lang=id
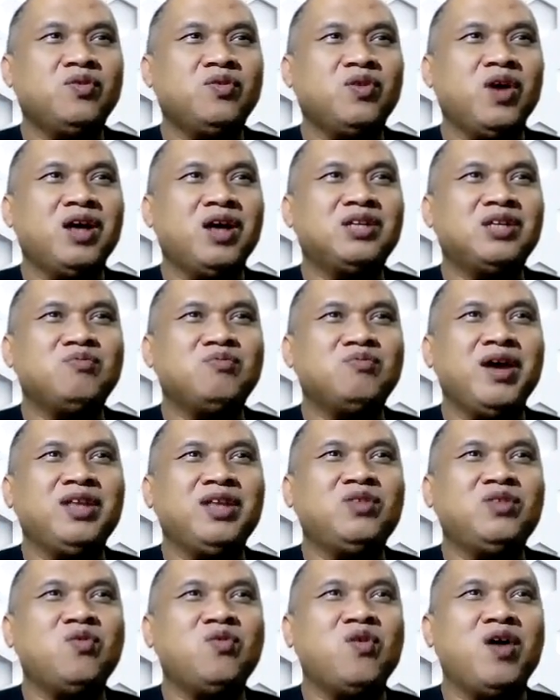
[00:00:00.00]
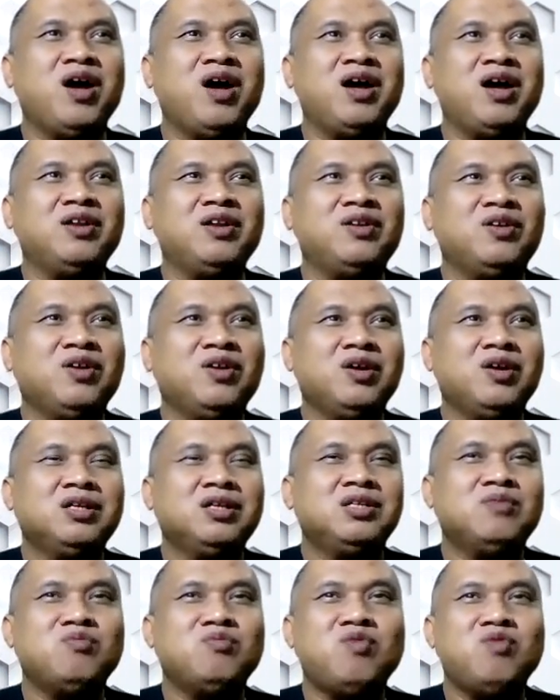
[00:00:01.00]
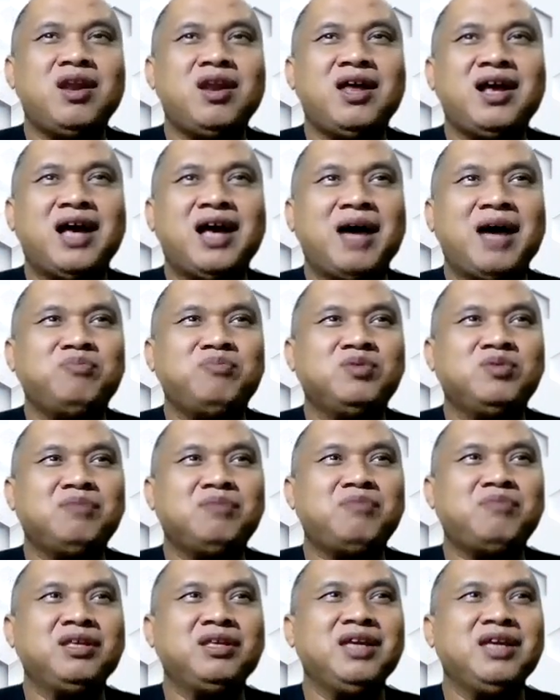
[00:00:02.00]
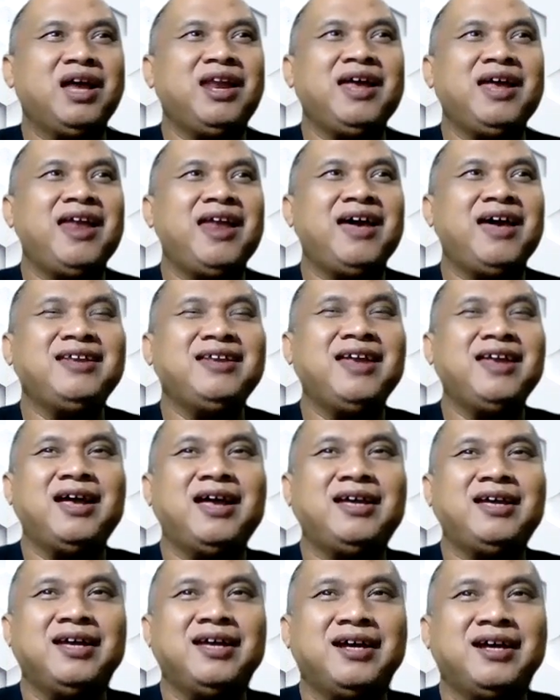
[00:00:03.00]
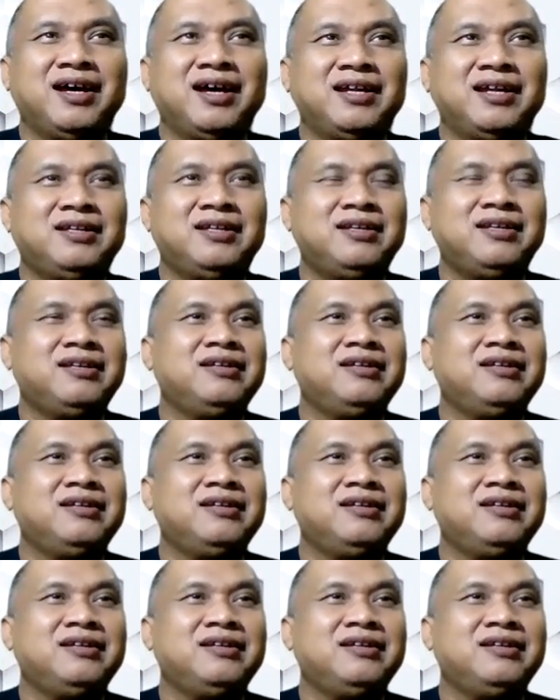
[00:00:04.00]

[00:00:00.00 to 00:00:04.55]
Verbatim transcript: Wah, semua itu wah, semua lengkap seperti yang lain-lainnya ya kan.